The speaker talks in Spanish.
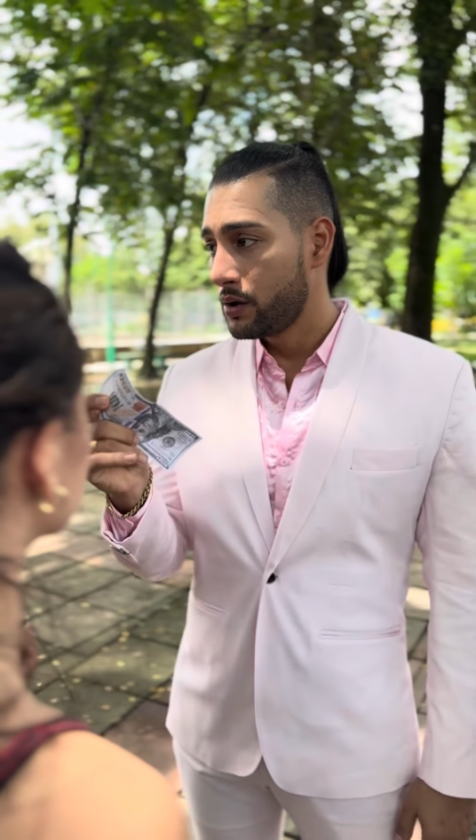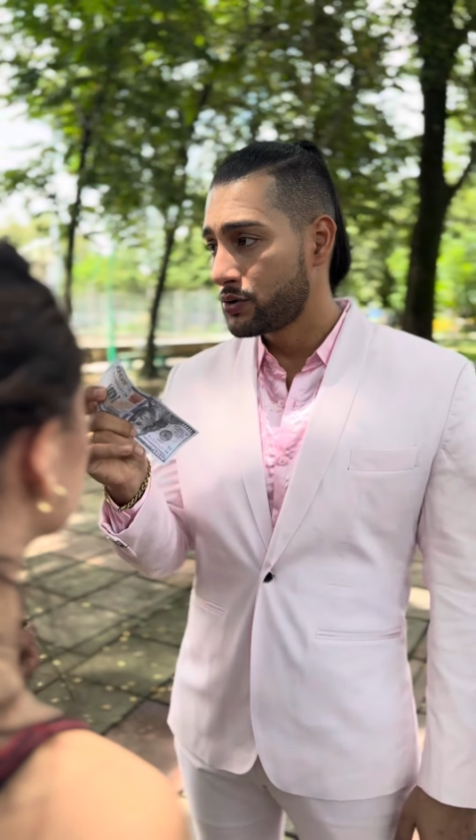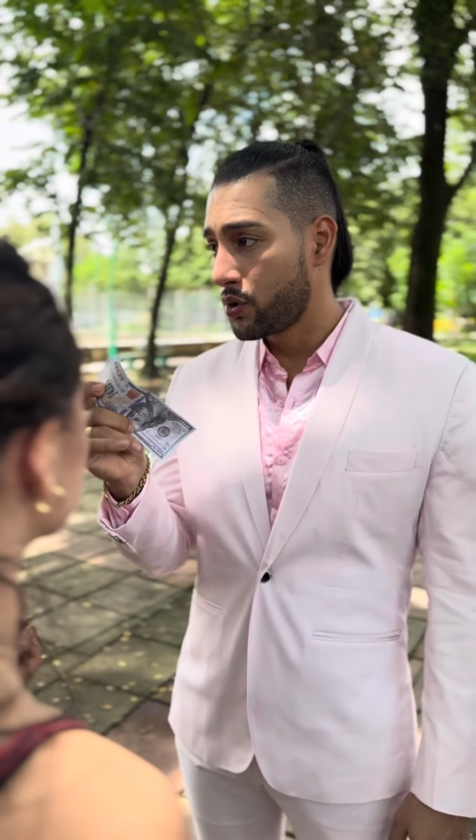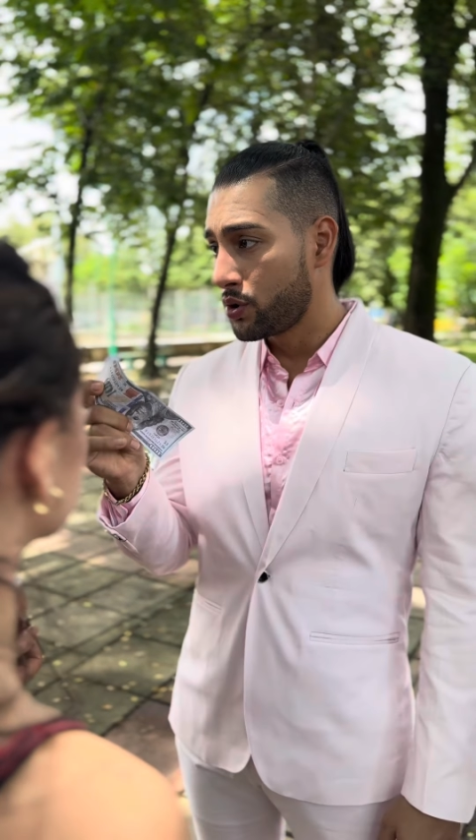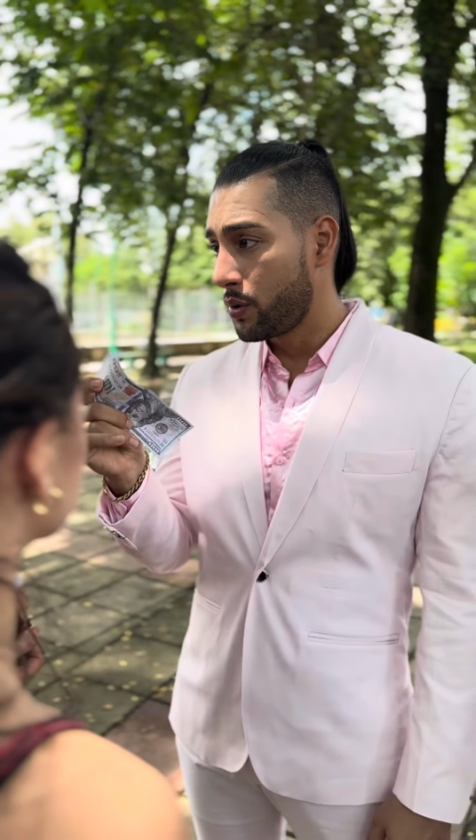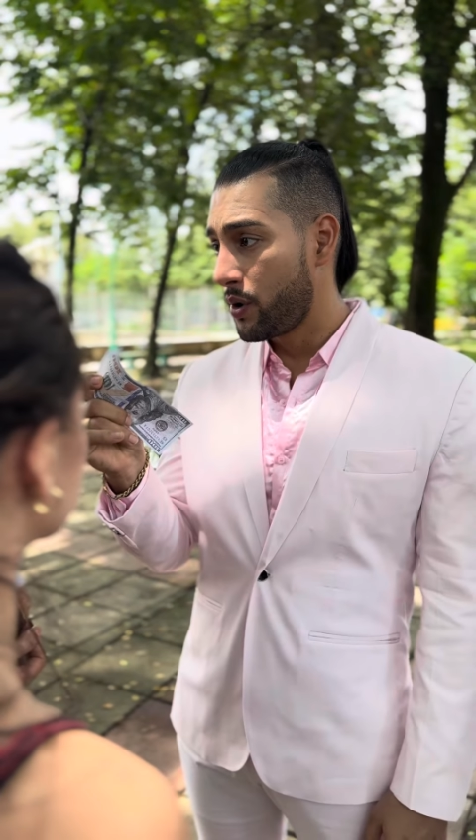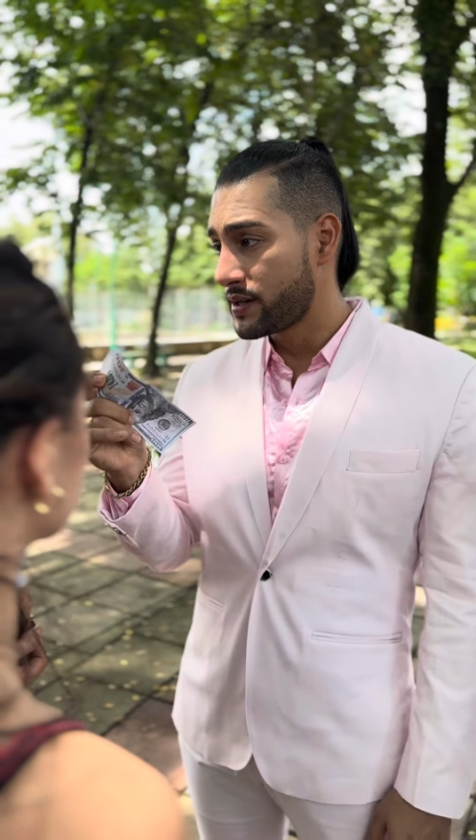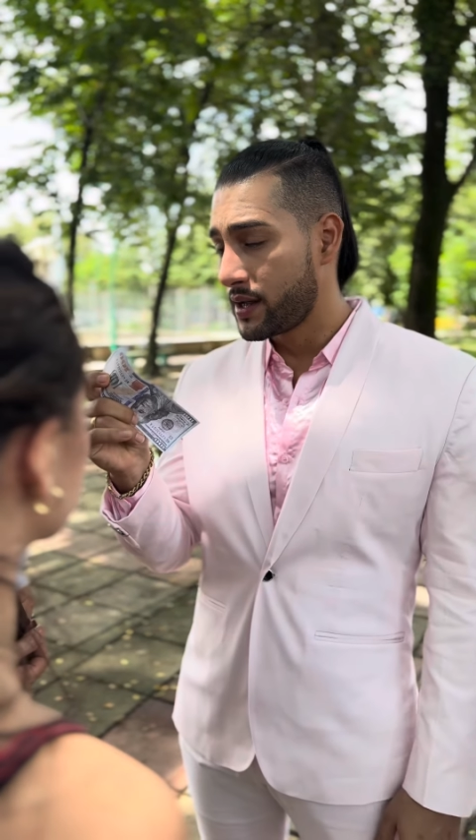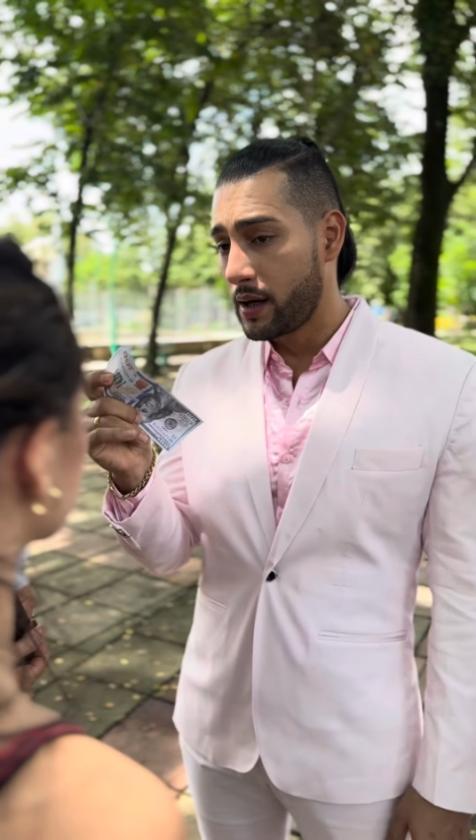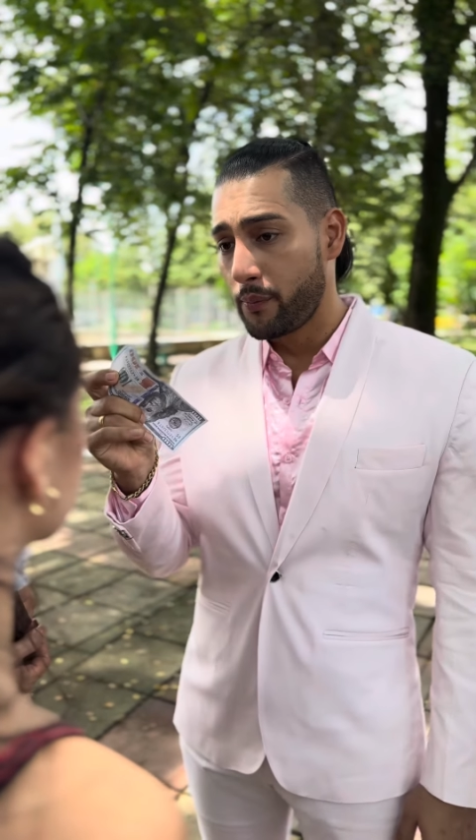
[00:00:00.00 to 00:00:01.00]
solo te voy
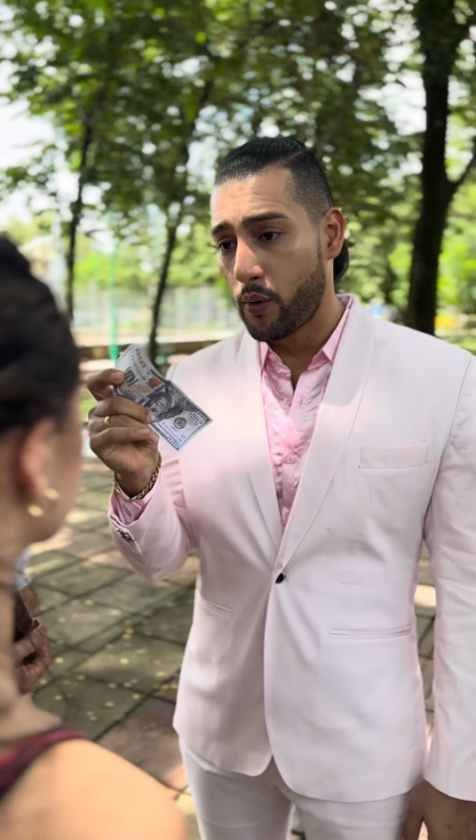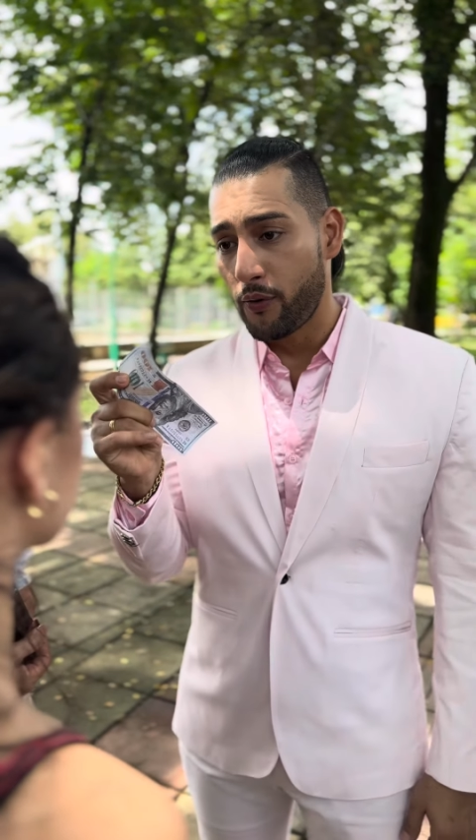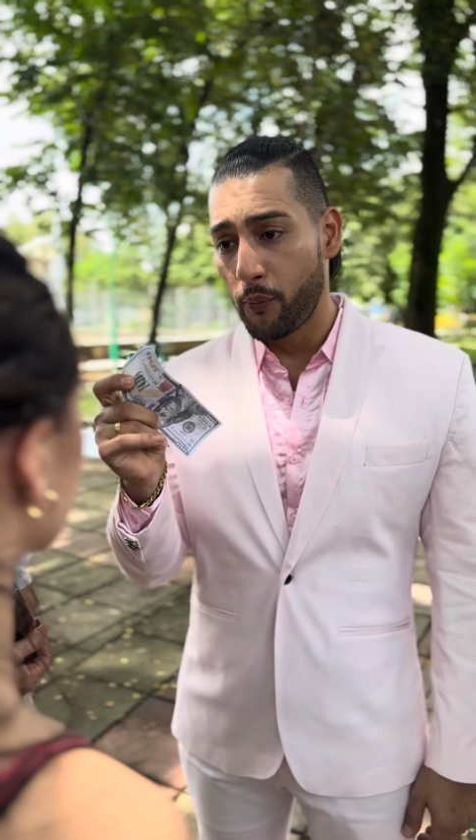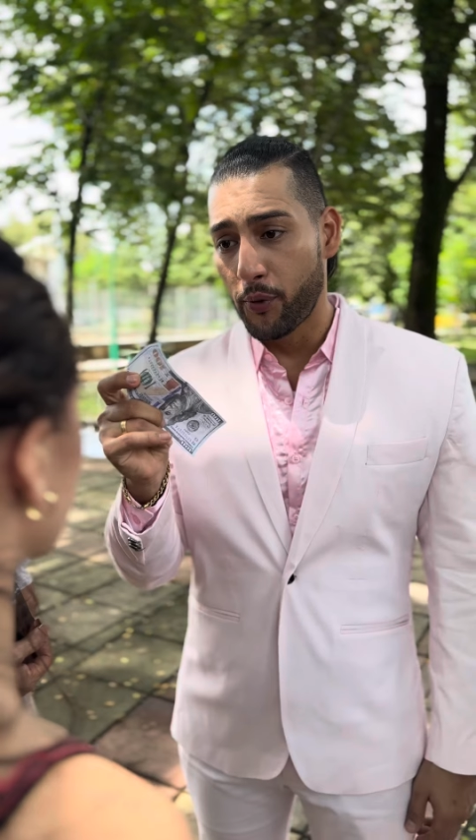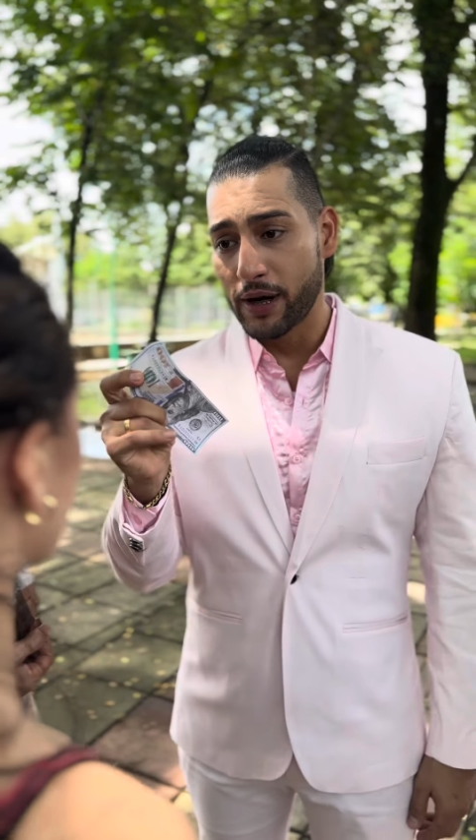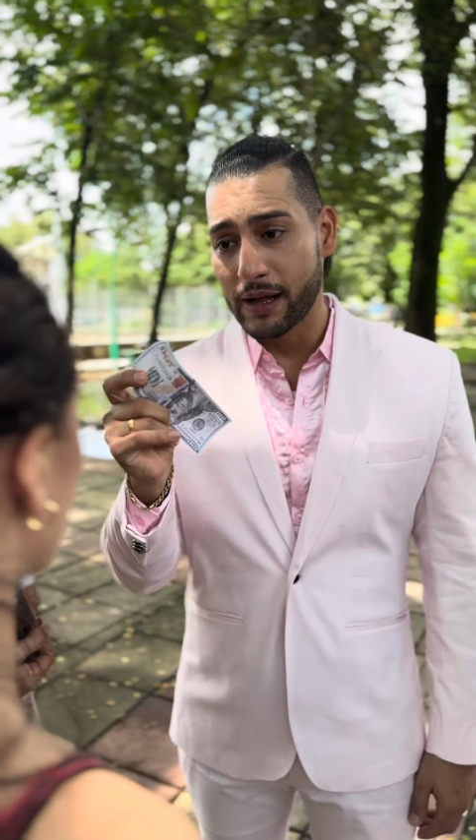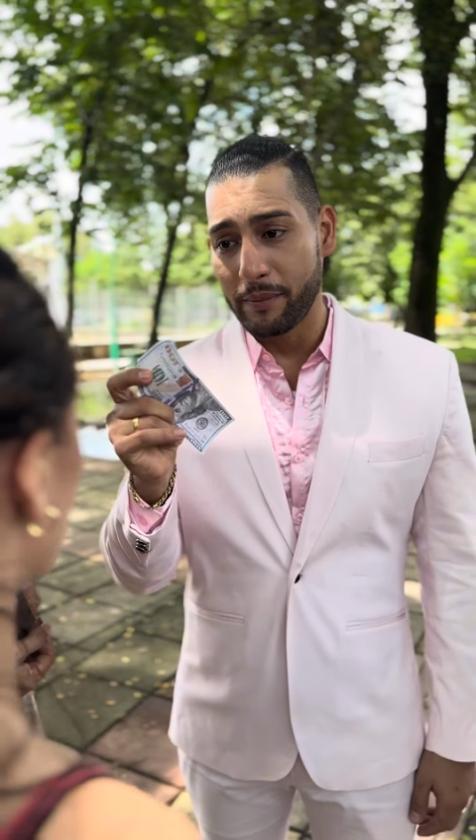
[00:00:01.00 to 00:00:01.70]
a seguir empujando por el